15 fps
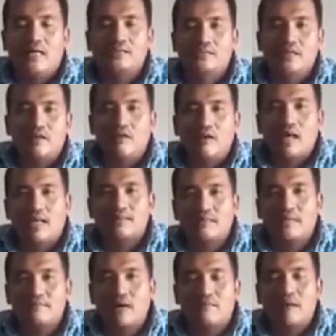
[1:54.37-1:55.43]
hasil olahan
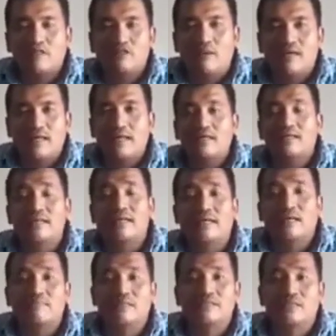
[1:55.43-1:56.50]
tambang batubara yang
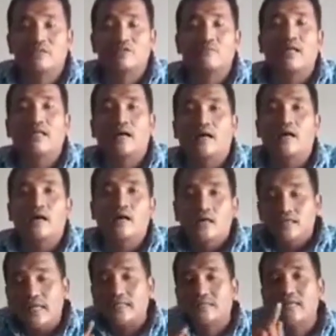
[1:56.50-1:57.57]
direklamasi itu mana
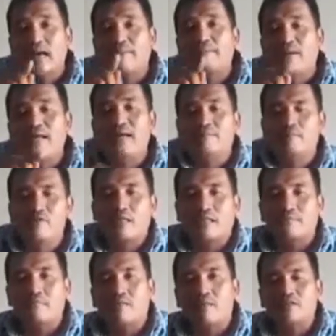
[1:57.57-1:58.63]
dan siapa yang punya
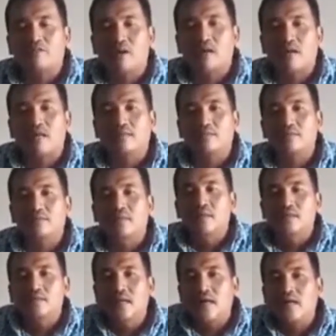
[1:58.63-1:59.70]
tambang batubara itu
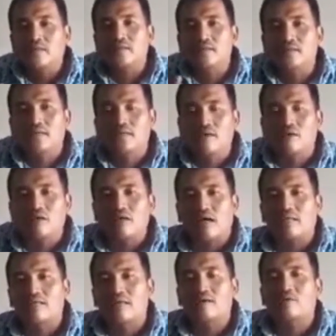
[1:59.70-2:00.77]
jangan terjadi
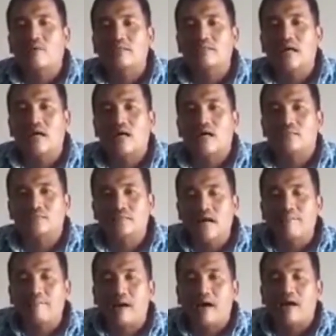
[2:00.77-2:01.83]
oligarki kekuasaan
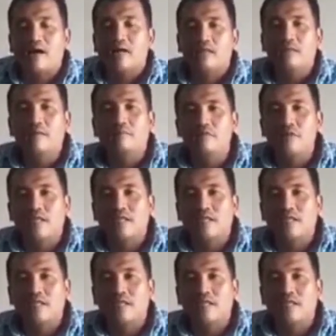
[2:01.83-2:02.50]
siapa yang